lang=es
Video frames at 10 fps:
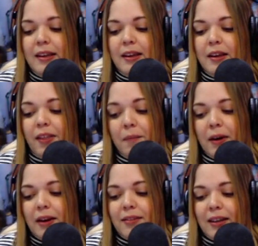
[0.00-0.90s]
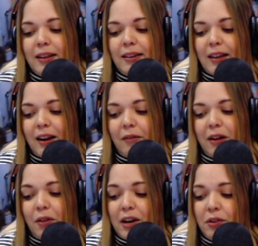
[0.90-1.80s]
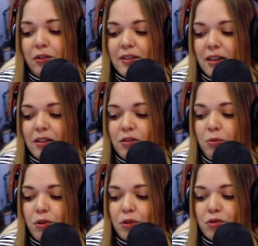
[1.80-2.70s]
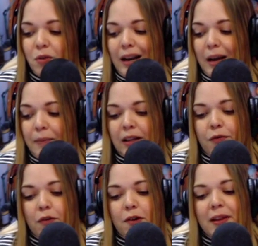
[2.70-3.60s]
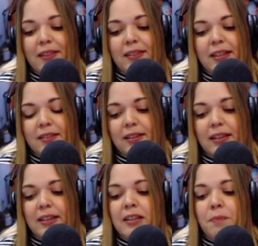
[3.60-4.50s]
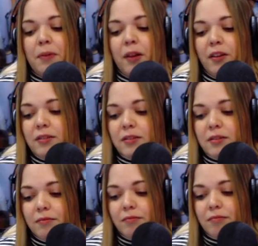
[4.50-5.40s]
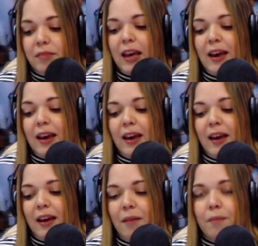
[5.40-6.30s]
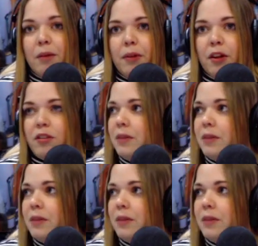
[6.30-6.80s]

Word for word: Y además de esa reveladora noticia, discutió sobre la plataforma de Disney Plus, que eh,